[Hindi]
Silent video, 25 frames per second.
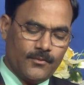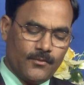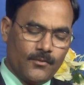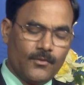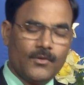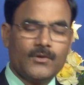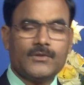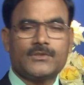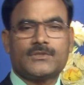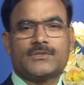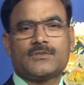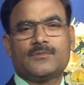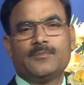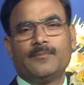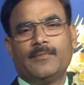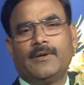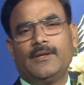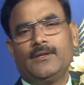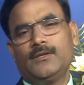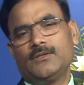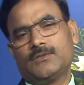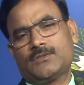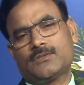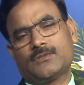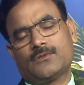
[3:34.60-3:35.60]
उस
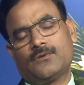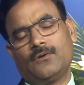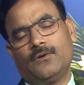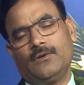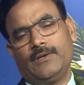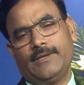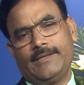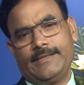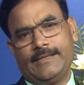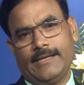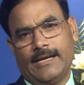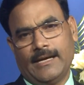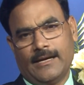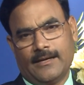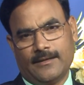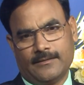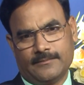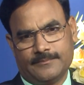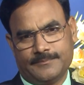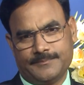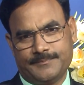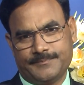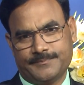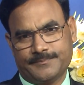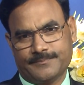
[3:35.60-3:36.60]
मनुष्य को लिया
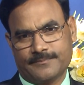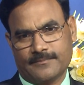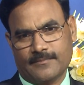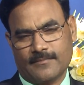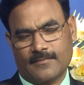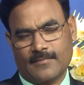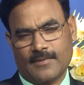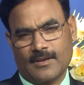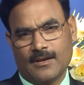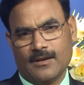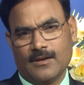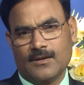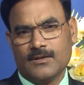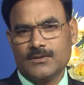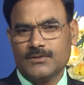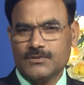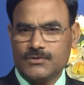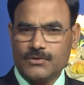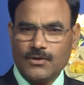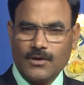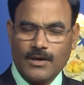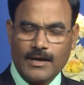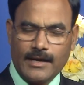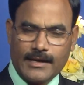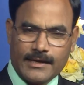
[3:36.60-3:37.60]

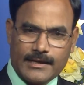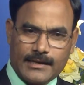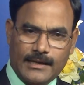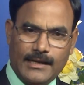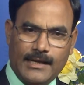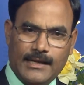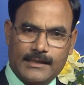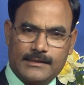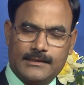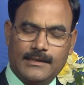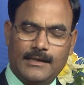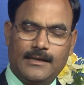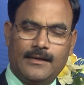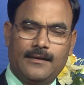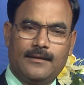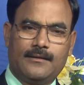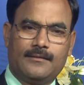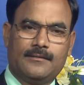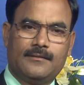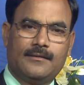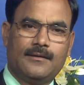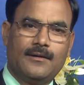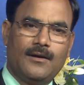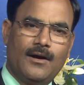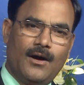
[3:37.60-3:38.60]
जो हकला था
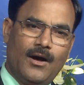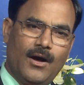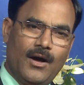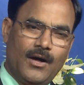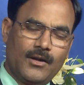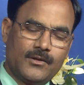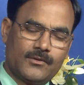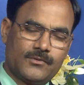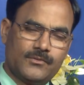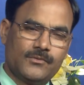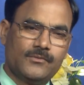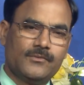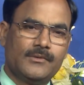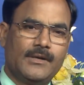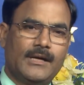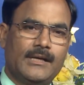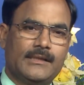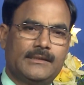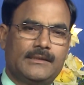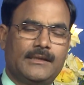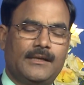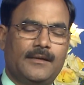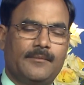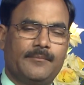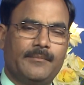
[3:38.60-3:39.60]
और गूंगा
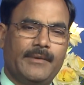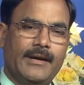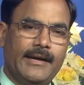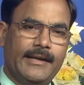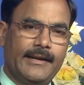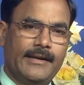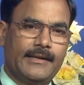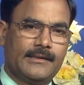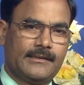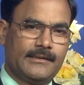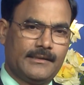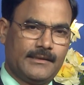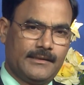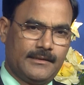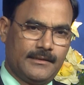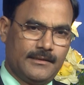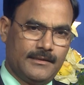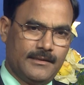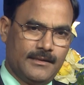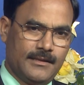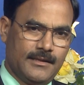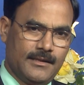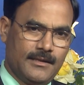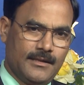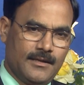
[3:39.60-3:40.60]
था बहरा था
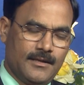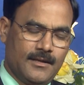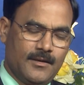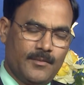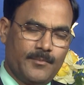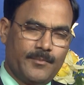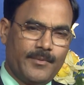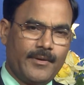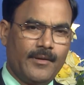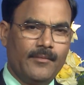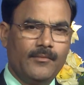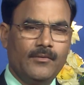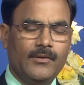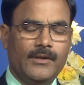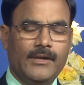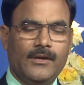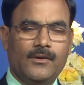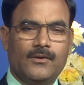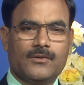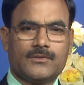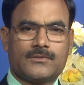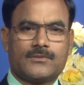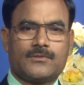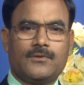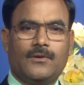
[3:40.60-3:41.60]
प्रभु ने
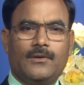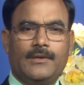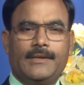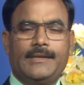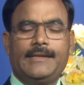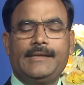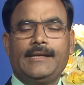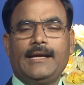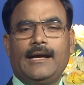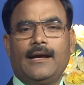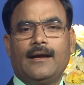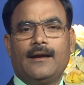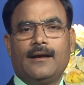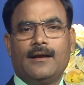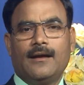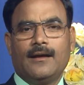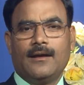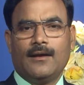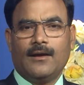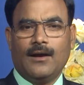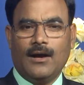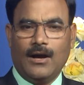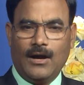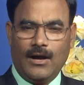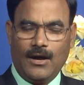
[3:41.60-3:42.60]
उसको लिया
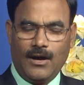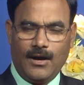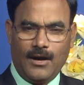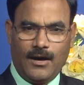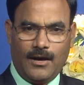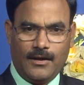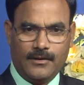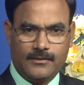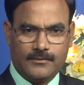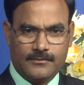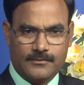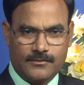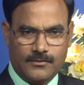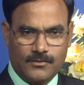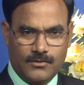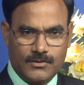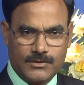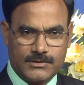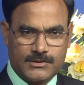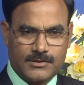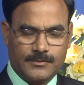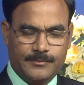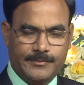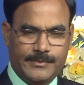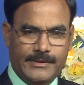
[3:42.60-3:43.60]
और
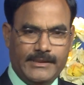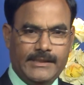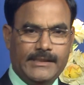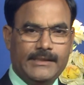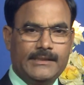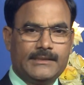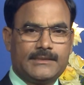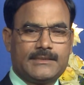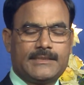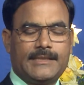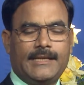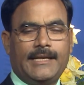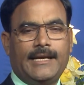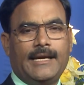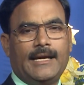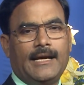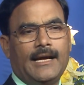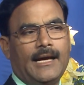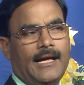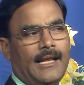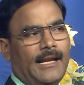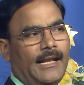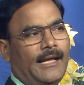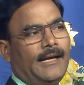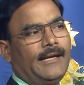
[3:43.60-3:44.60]
उस भीड़ से
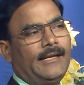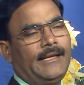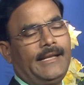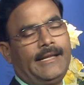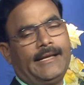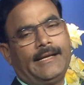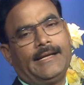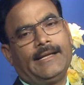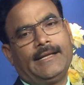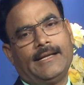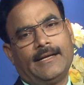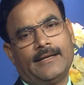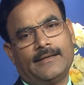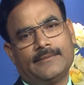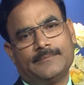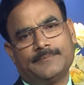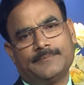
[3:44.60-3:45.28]
अलग ले गया